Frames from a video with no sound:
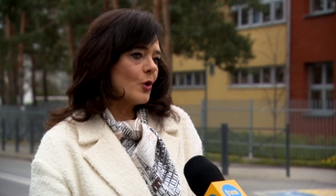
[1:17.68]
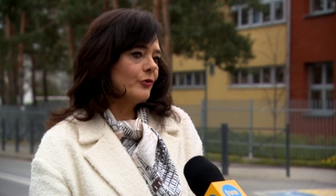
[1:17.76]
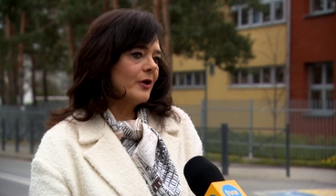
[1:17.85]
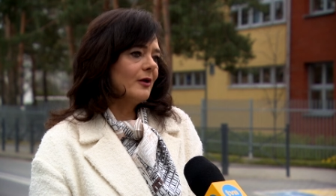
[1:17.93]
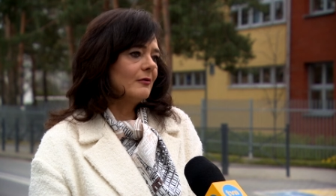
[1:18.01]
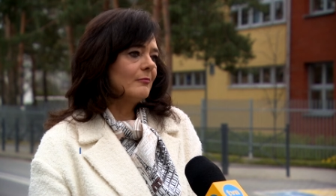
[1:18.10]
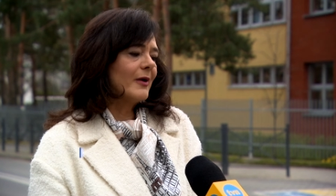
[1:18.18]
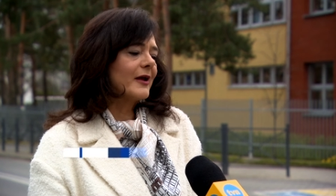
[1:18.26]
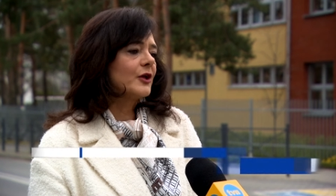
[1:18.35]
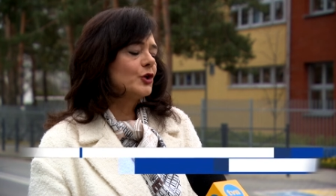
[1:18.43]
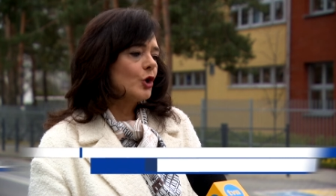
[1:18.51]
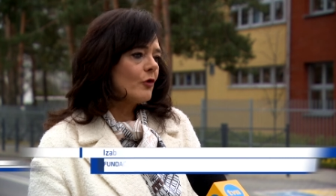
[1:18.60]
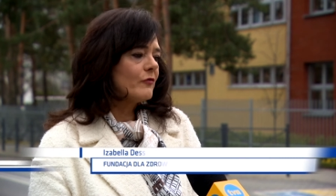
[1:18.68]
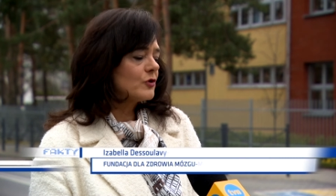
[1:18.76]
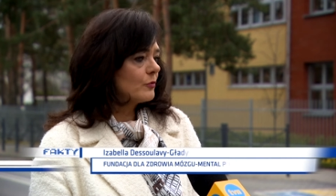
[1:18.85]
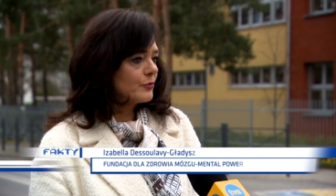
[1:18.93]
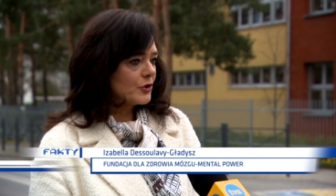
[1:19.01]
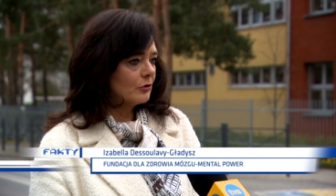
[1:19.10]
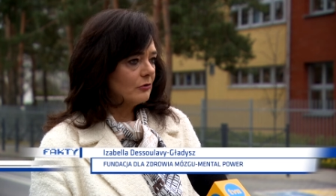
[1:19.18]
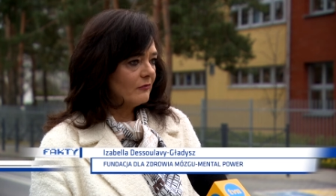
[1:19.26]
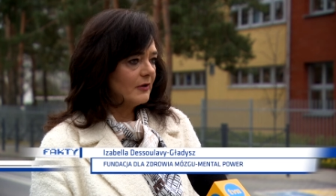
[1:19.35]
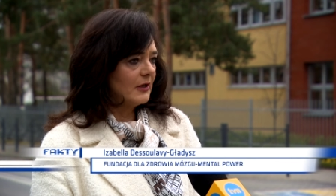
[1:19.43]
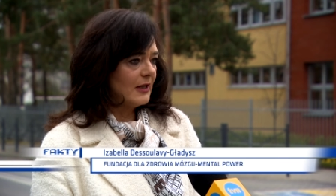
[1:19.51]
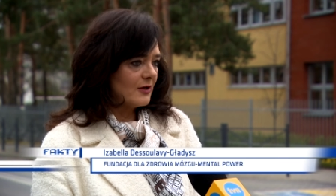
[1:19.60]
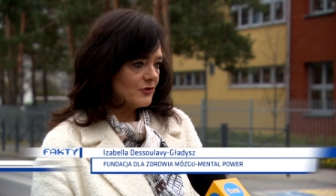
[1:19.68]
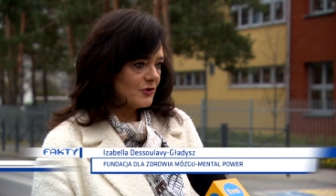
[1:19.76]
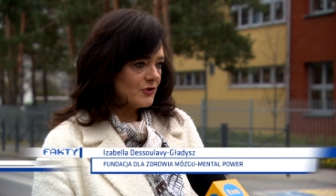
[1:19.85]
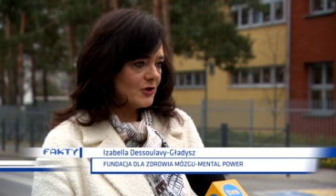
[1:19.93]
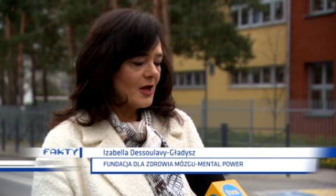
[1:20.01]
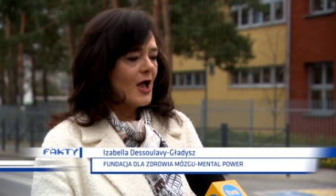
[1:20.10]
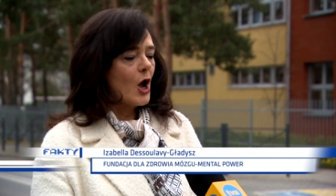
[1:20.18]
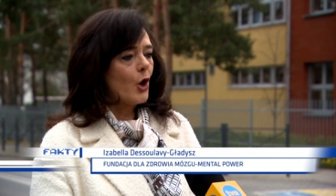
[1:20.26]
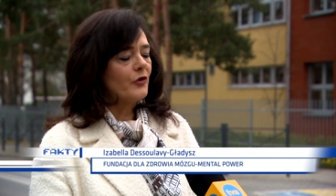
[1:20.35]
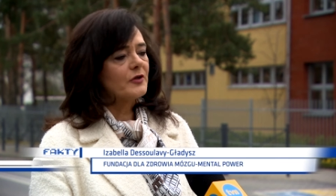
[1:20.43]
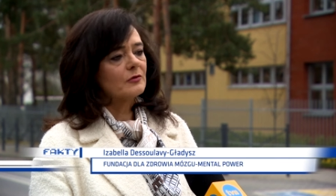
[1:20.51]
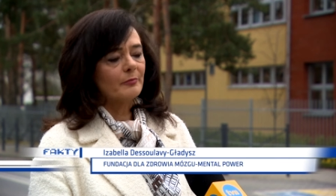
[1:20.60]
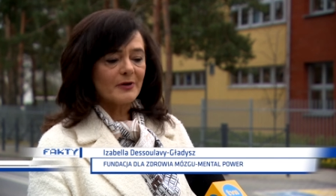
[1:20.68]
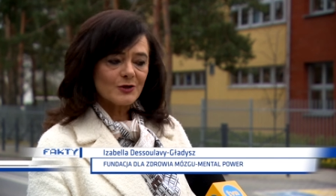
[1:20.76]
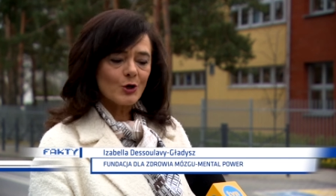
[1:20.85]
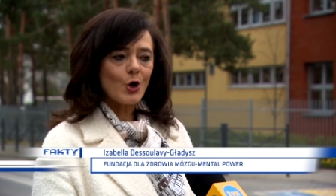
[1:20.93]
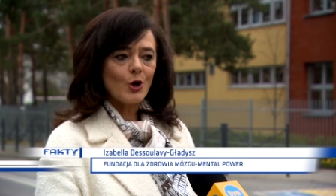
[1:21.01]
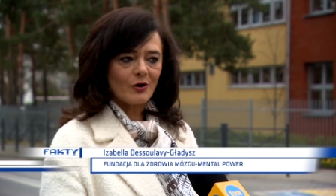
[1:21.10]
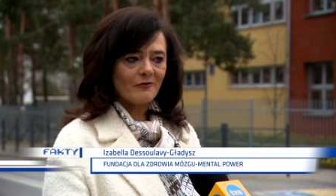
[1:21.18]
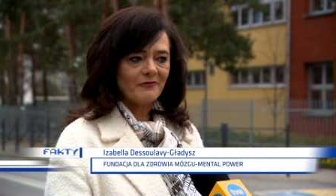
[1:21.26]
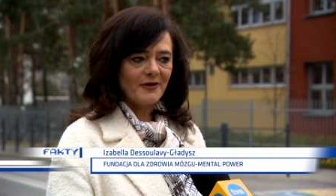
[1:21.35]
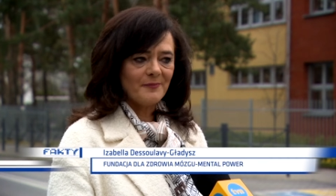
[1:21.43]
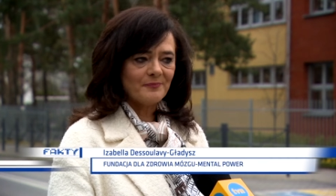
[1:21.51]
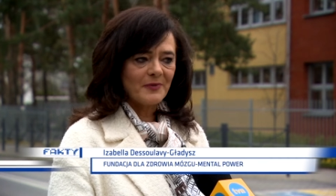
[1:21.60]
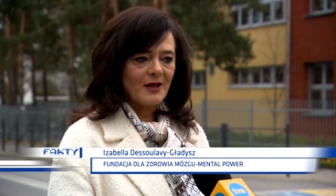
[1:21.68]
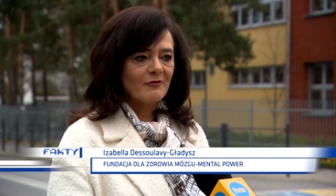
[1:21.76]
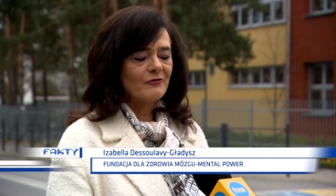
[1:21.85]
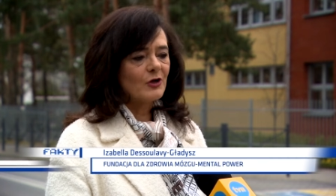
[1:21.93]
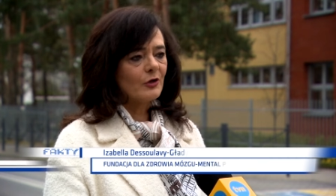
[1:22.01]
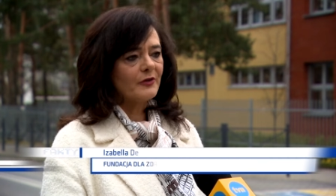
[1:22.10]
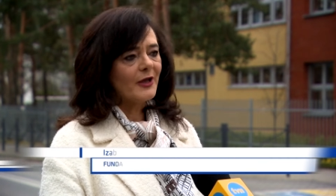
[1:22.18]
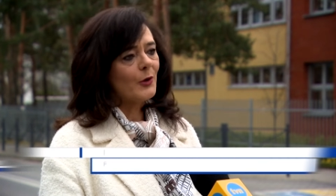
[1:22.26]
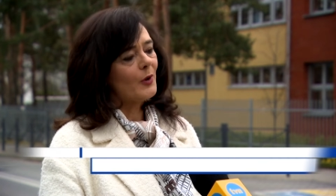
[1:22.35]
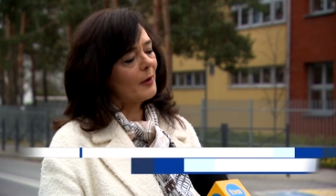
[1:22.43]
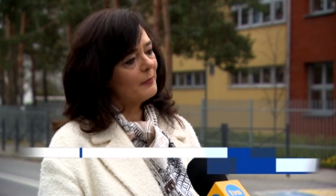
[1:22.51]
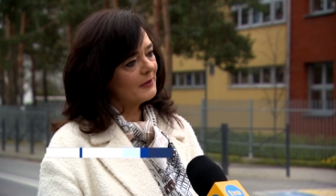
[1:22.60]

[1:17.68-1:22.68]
One marketingowo są przygotowane dla dzieci. One są bardzo kolorowe, wyglądają jak